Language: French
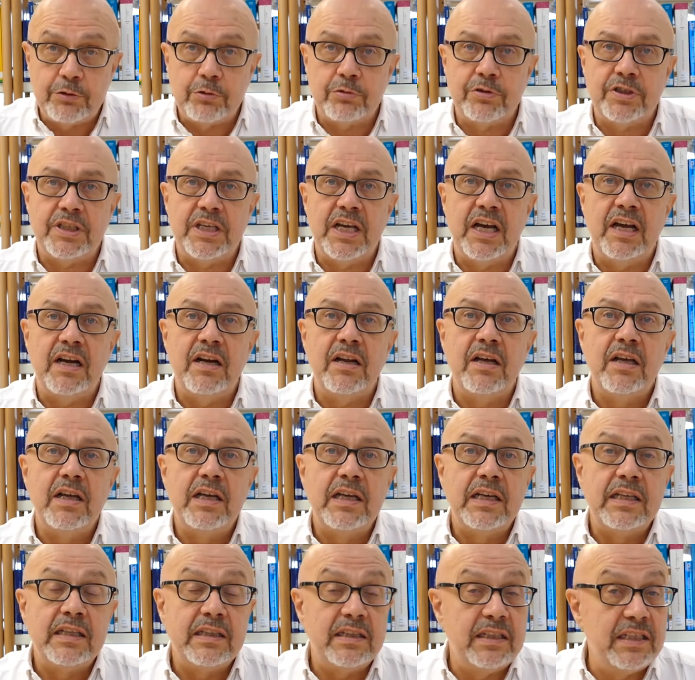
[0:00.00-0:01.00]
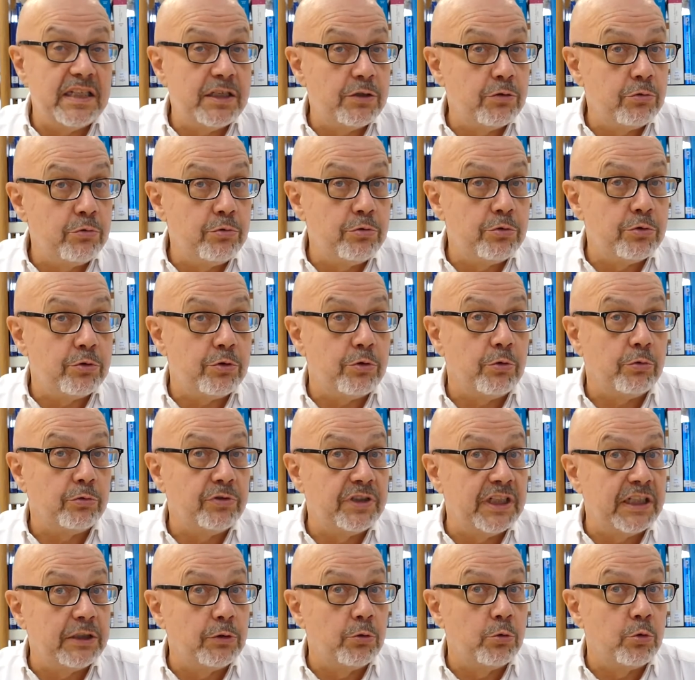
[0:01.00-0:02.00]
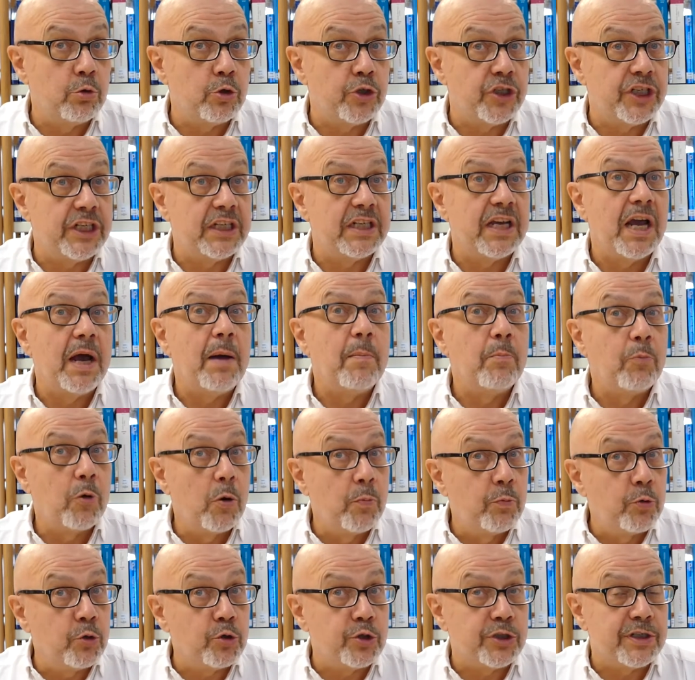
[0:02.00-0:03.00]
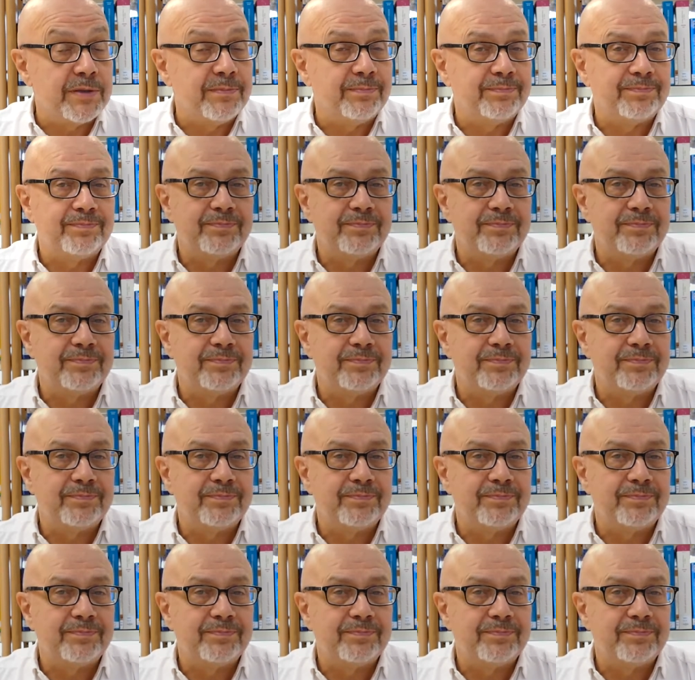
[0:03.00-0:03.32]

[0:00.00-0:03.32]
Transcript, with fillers: sociale des solutions technologiques proposées.